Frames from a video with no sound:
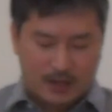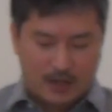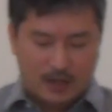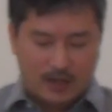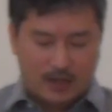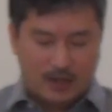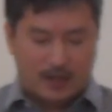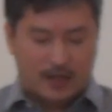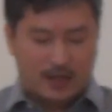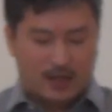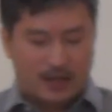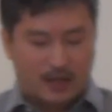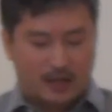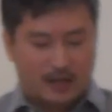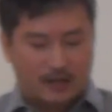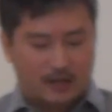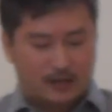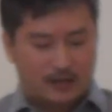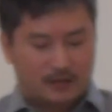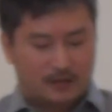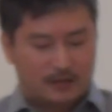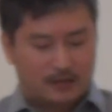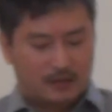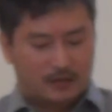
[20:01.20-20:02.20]

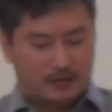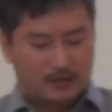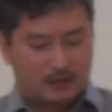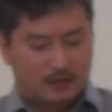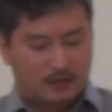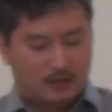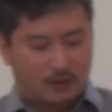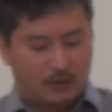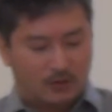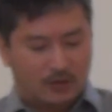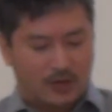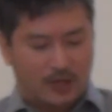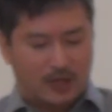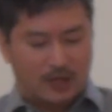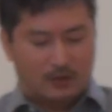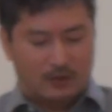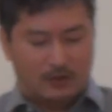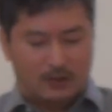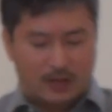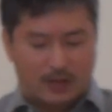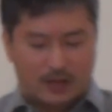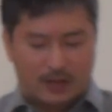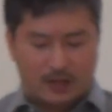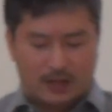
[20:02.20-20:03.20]
えー、困難
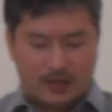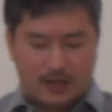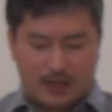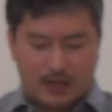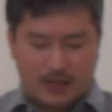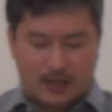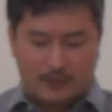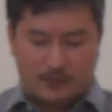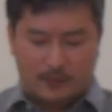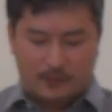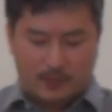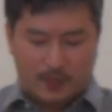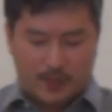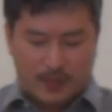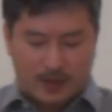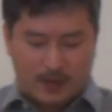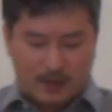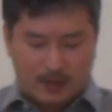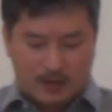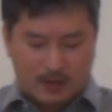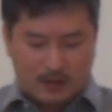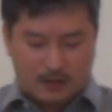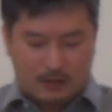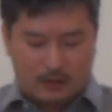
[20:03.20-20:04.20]
の中で
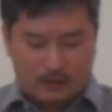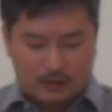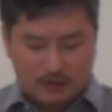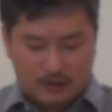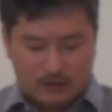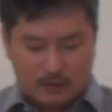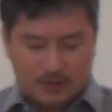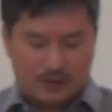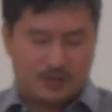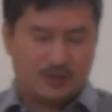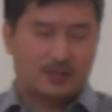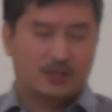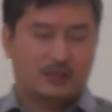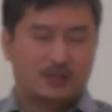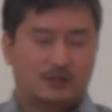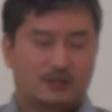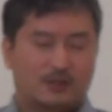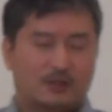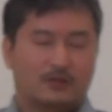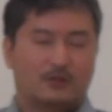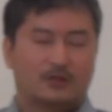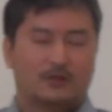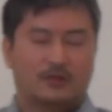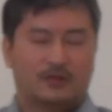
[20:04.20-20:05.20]
本当に信
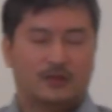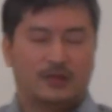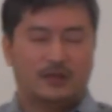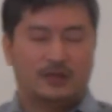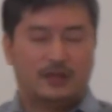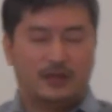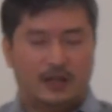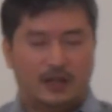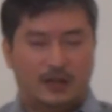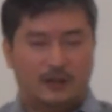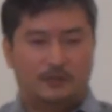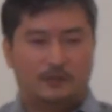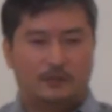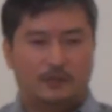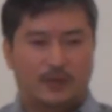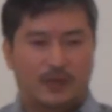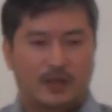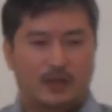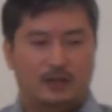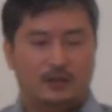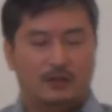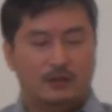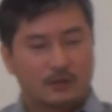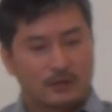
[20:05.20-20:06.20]
仰を捨てて
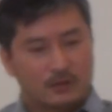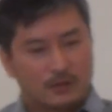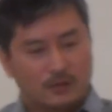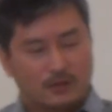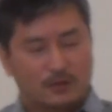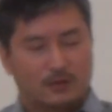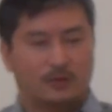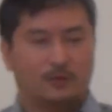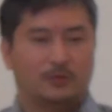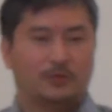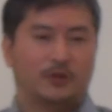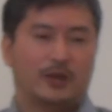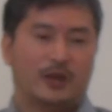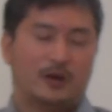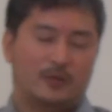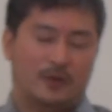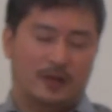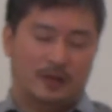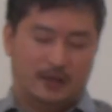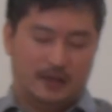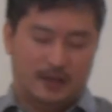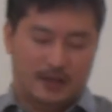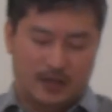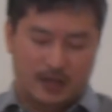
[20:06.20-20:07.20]
祈ることもや
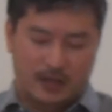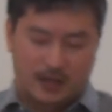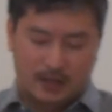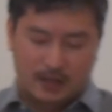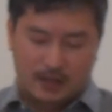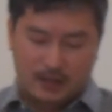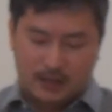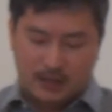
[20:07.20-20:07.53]
めて